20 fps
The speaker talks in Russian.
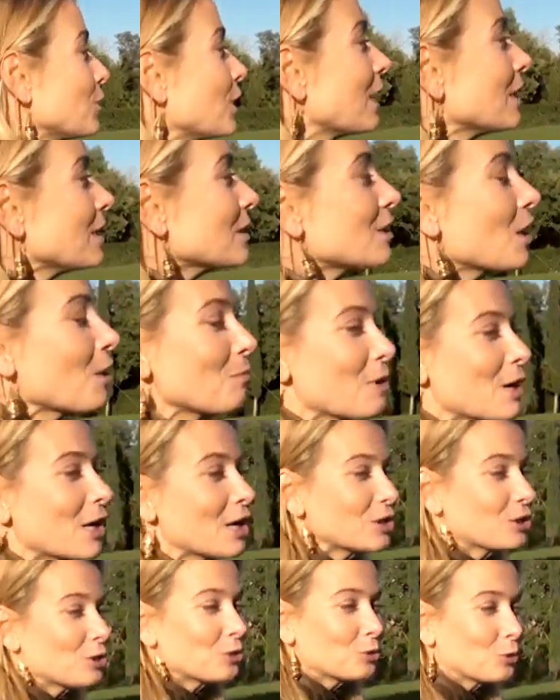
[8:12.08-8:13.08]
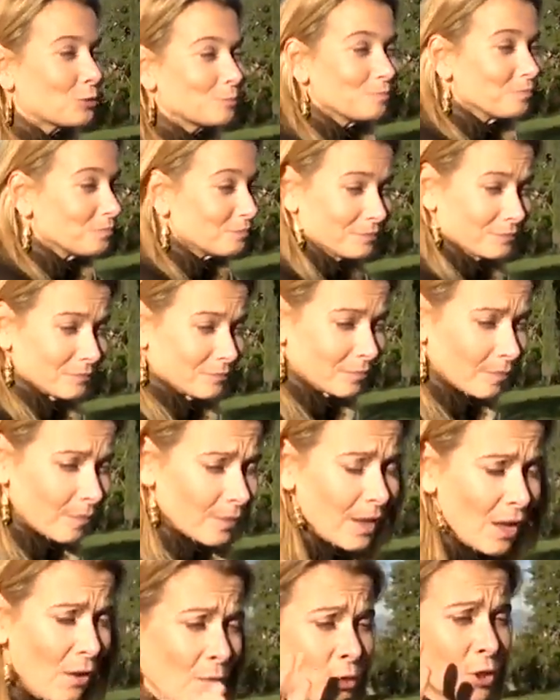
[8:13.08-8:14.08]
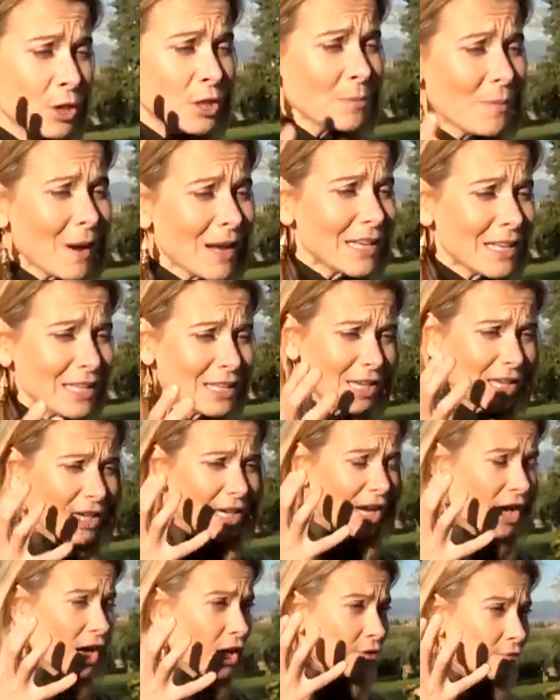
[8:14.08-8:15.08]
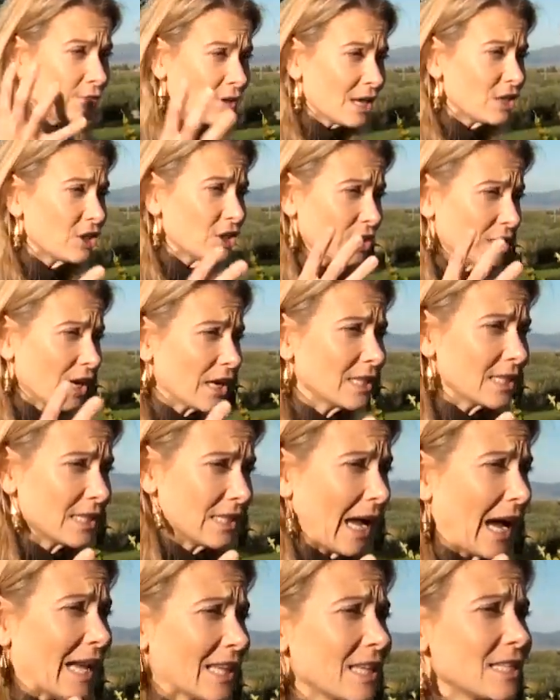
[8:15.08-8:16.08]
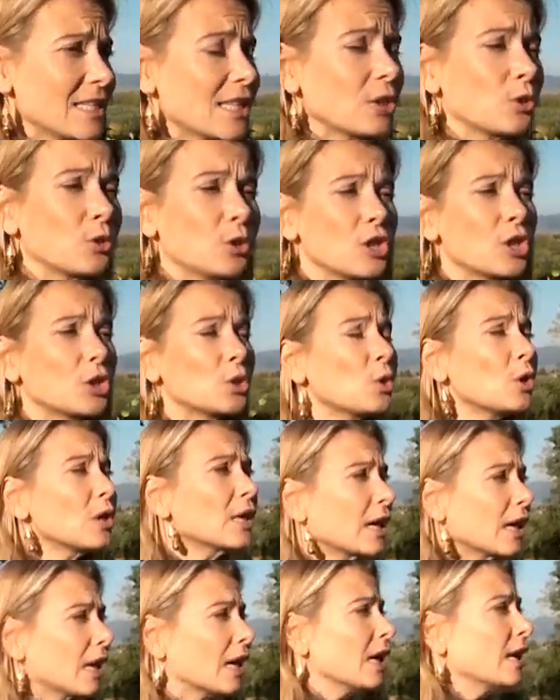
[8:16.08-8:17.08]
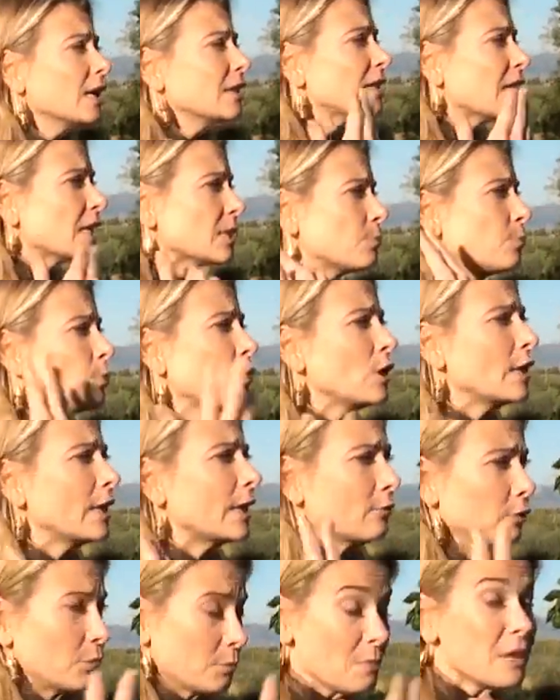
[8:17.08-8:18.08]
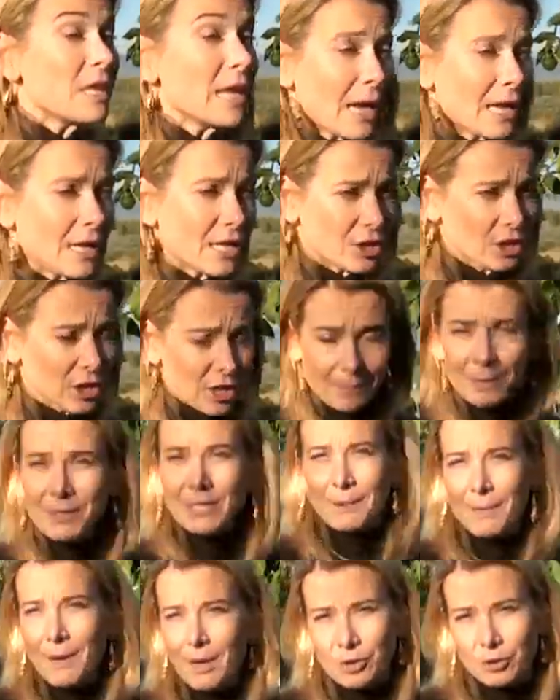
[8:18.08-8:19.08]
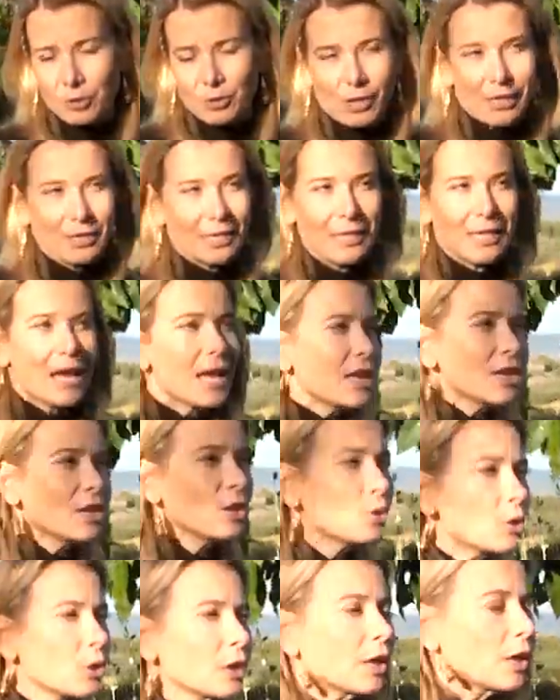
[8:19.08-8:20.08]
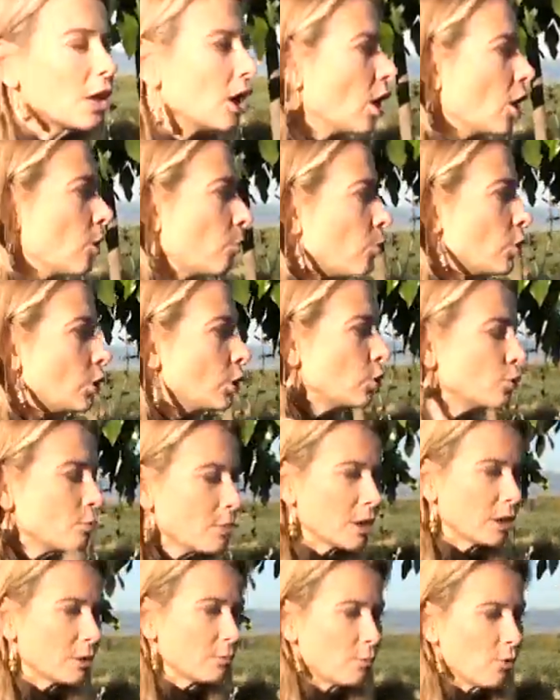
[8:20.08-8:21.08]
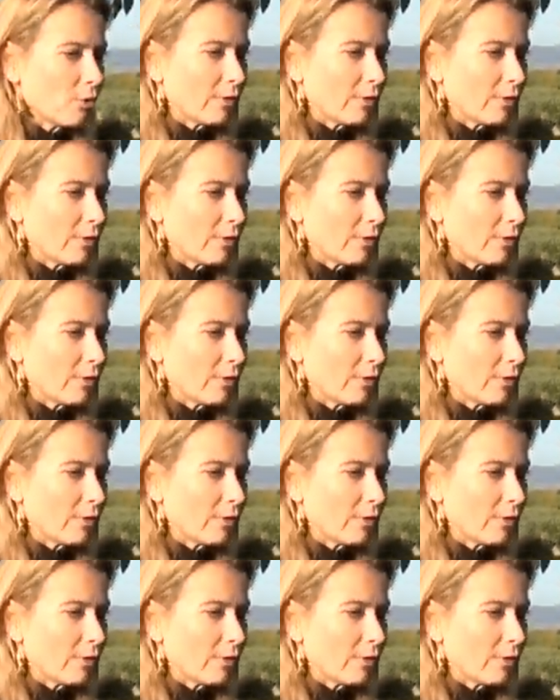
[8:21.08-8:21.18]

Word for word: я не знаю, мне кажется, что вот эти маленькие вещи, радости, они делают не только нас более, вот меня лично, я про себя хочу сказать, не только более умелым